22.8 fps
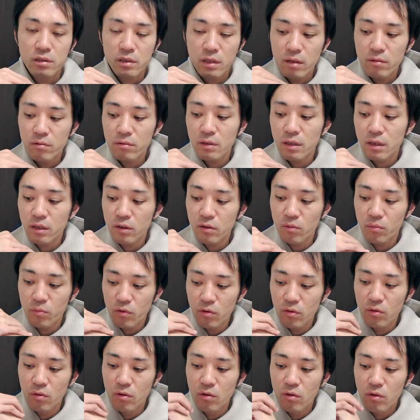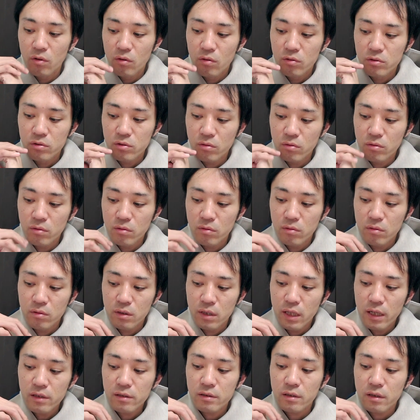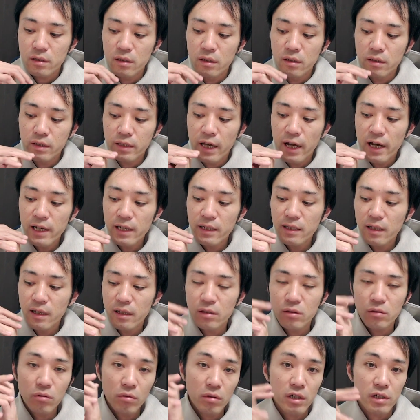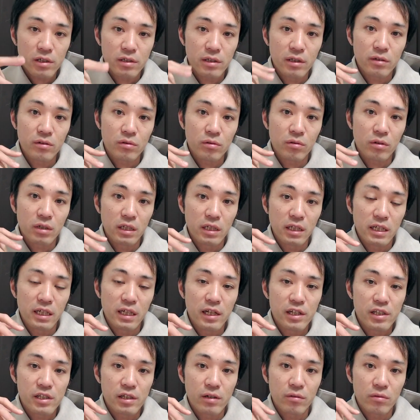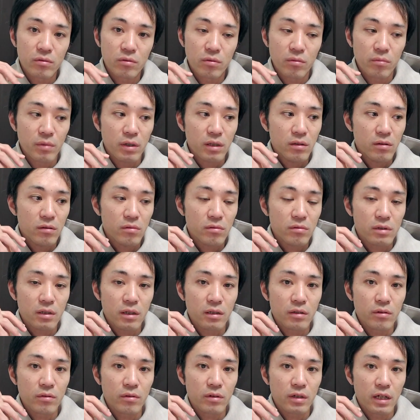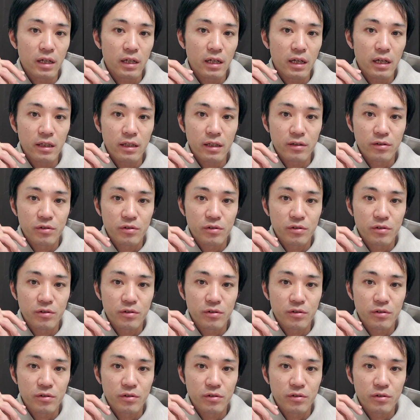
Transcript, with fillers: 使うんだけども、その、なんすかね、対談とかしてる時に切れちゃうとめんどくさいというか嫌なん